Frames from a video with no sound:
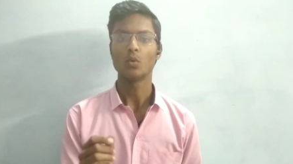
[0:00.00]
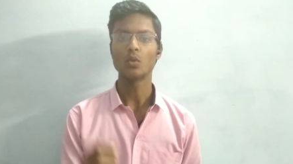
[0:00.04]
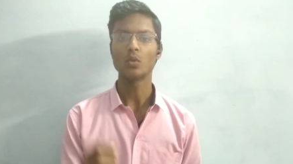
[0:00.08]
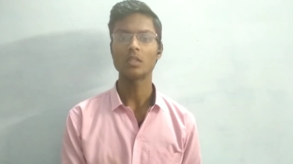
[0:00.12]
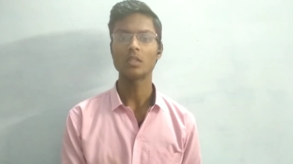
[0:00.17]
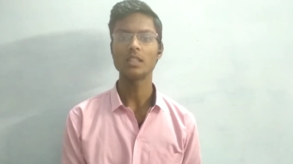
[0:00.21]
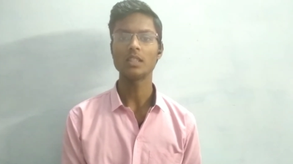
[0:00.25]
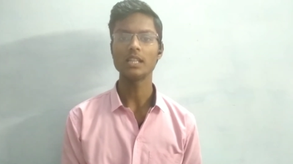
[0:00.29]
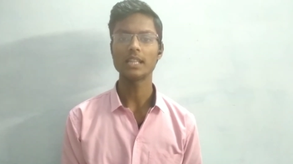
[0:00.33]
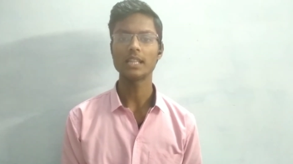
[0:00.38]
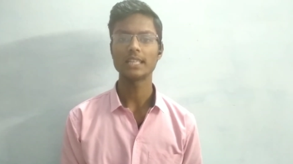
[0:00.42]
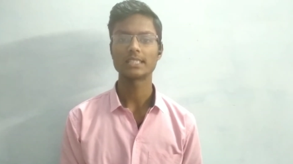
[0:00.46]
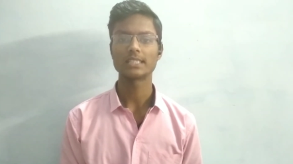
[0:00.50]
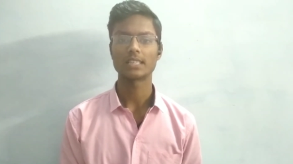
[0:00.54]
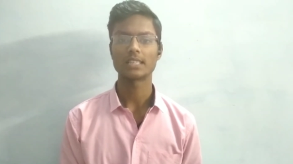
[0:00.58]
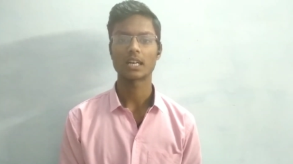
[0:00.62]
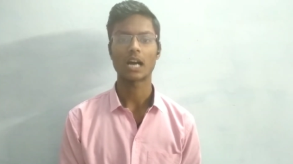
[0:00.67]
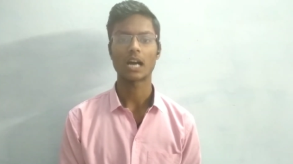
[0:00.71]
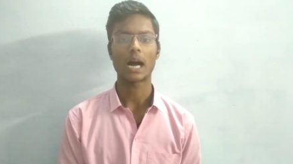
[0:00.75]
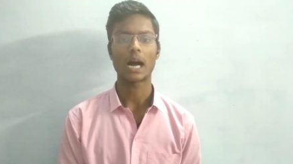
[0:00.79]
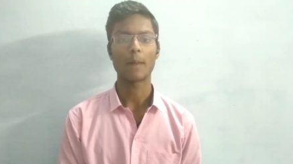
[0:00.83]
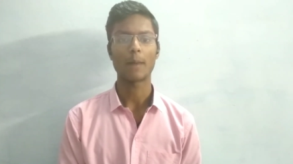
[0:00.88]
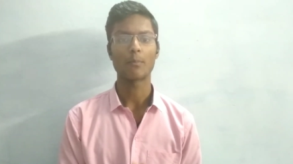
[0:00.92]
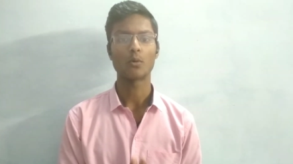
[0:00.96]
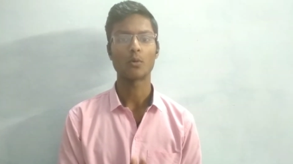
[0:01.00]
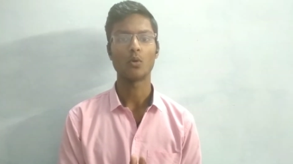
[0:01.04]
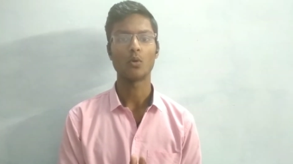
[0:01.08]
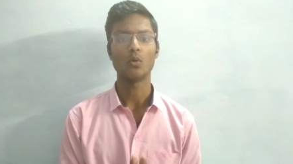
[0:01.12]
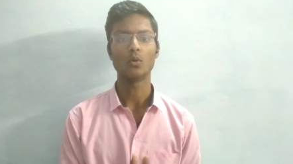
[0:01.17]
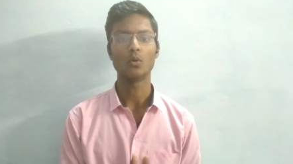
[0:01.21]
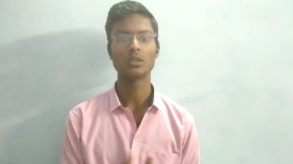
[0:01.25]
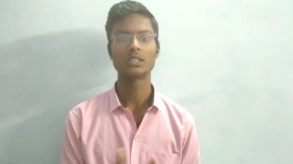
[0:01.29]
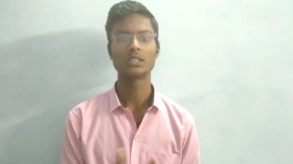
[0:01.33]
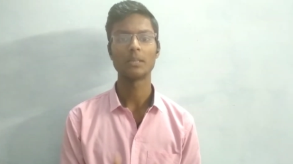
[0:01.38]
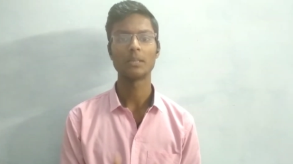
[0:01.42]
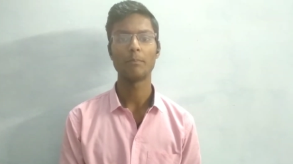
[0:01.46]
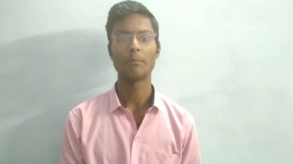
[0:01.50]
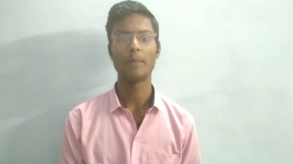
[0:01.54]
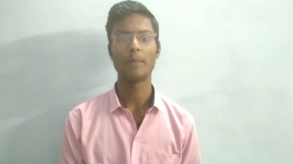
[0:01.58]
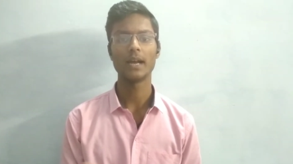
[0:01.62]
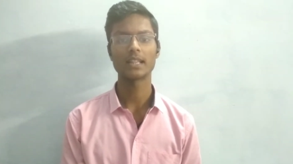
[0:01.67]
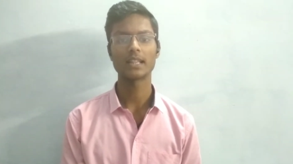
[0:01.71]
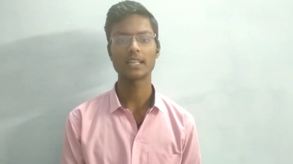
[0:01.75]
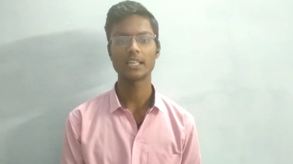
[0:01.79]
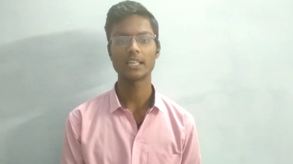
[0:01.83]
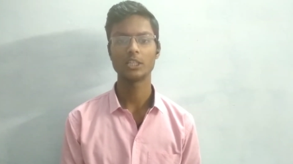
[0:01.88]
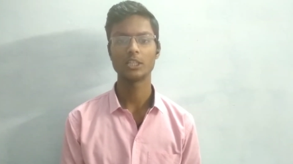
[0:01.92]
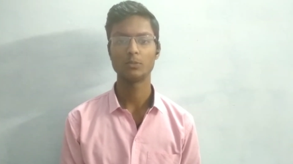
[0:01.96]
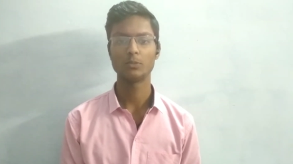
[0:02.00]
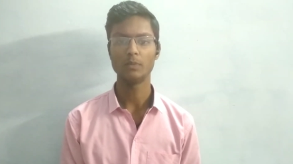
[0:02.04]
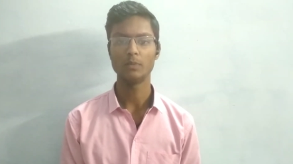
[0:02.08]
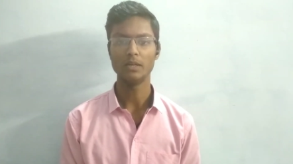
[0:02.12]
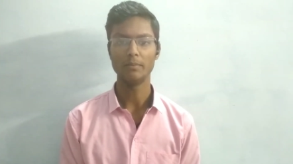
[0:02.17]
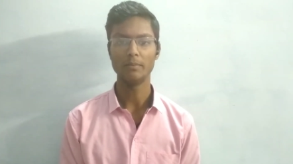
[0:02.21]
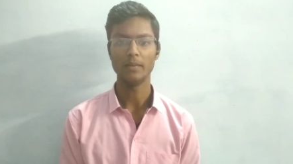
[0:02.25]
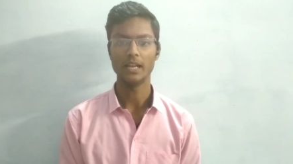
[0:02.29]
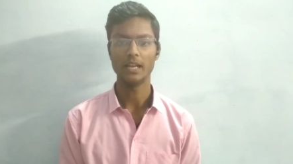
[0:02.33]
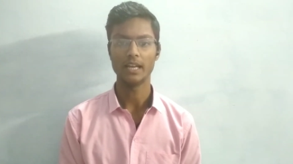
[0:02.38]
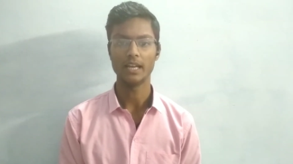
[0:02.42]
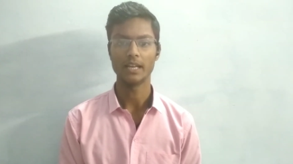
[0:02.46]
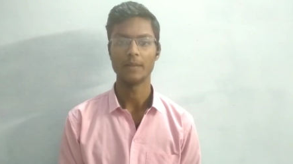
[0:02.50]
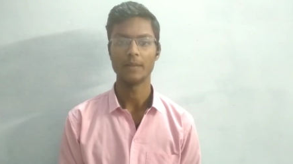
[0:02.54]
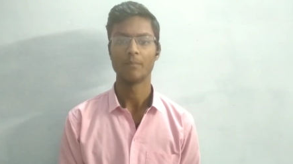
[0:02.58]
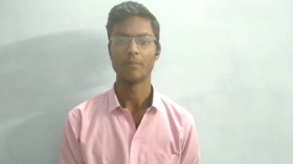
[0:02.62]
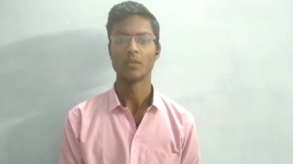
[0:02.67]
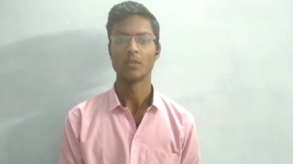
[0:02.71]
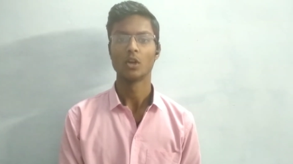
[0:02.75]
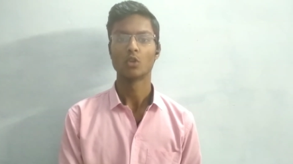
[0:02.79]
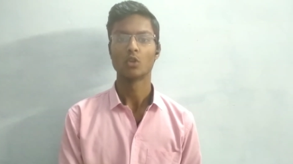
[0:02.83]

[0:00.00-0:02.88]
उतनी देर तक आपको उससे बेहतर स्पीड मिलेगी